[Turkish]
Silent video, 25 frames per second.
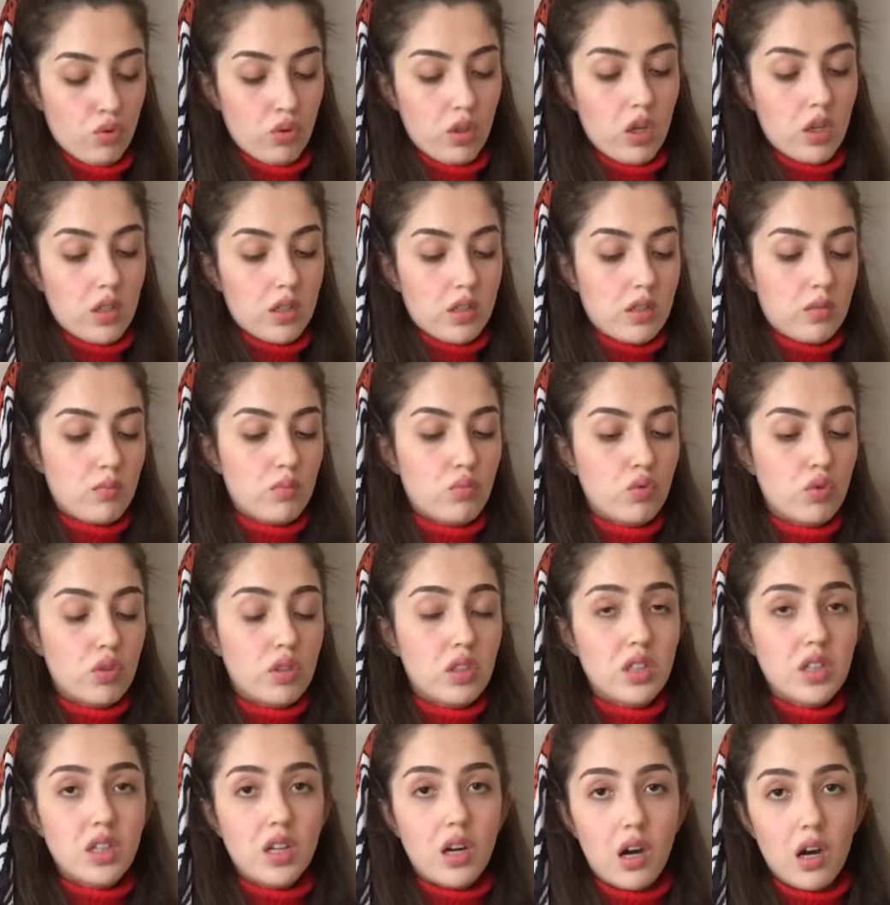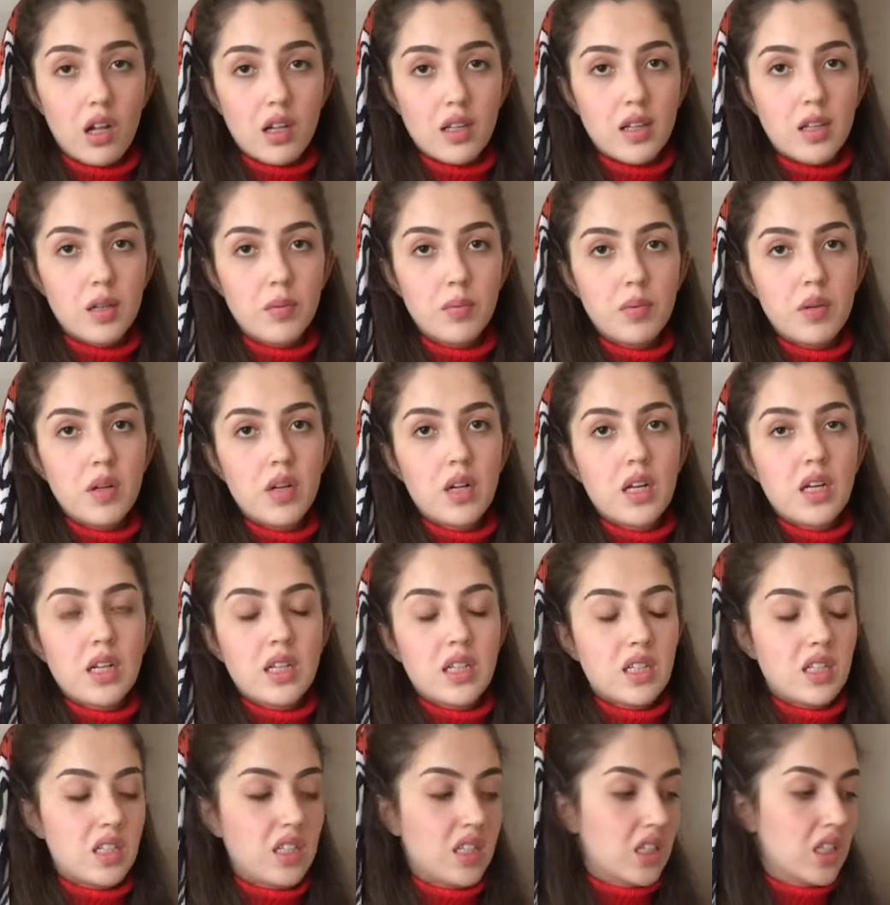artık bunların kalkıp
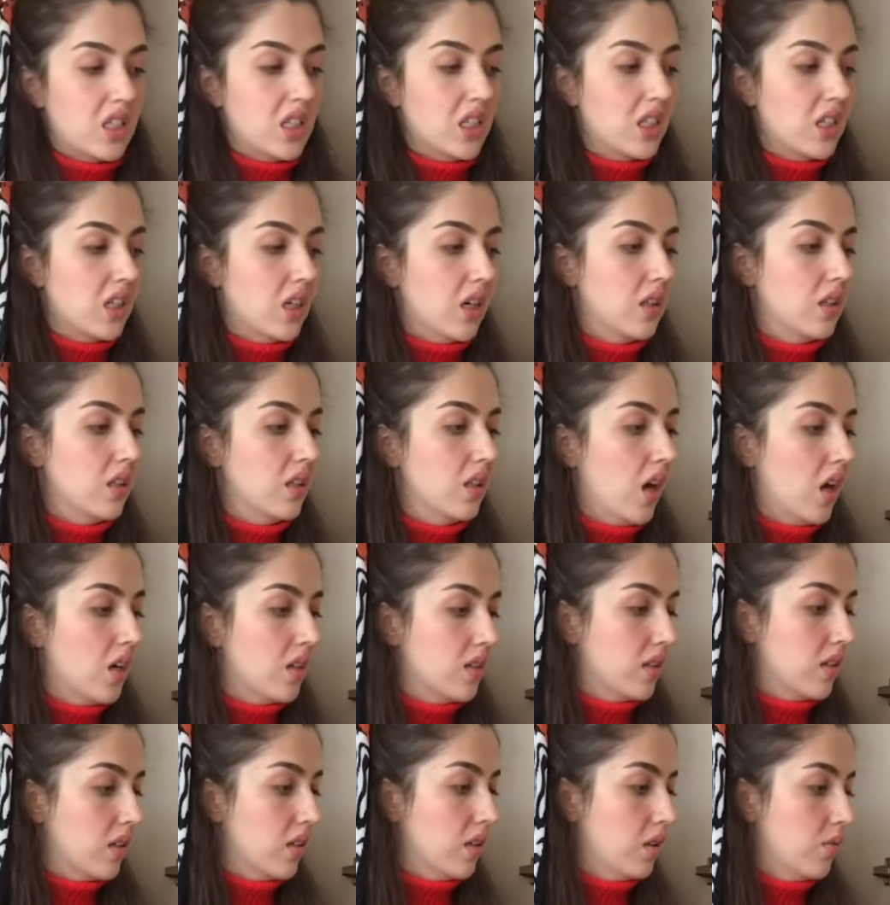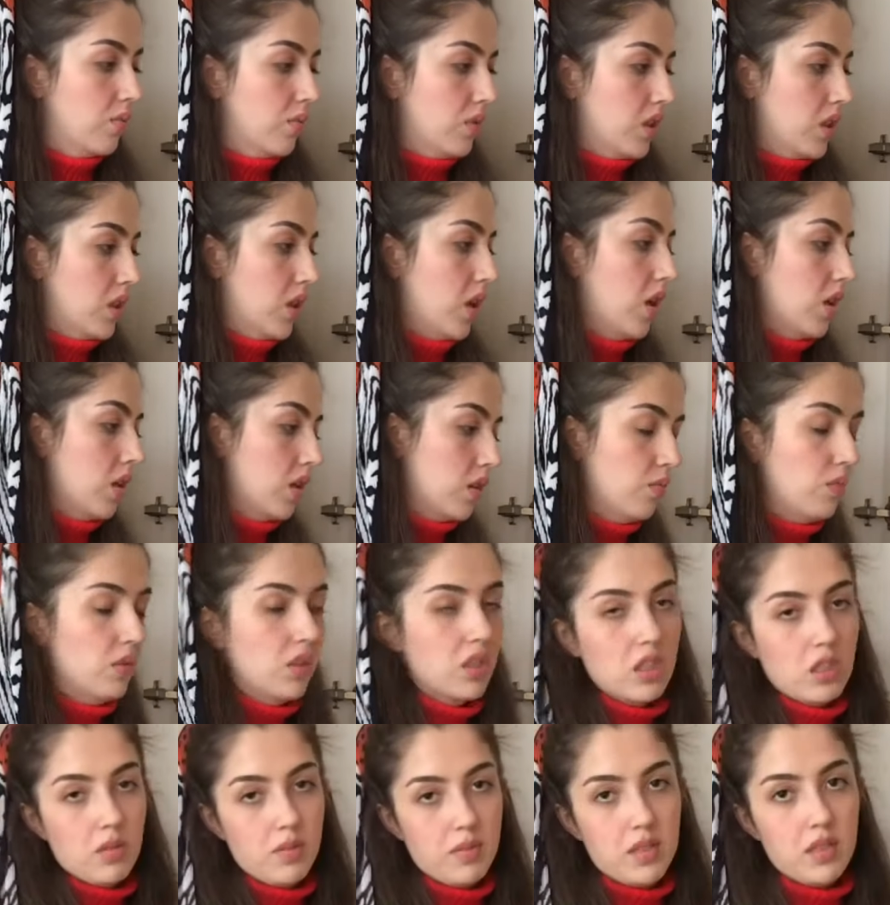kışlık kalın atkılarımın şallarımın
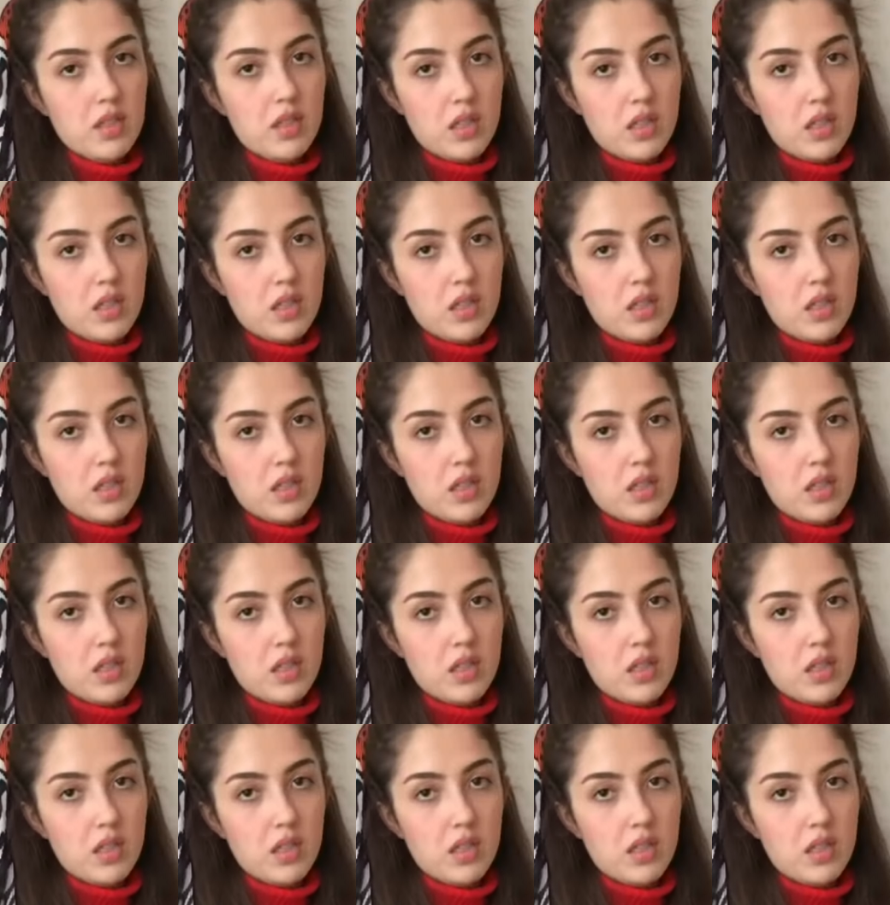çıkması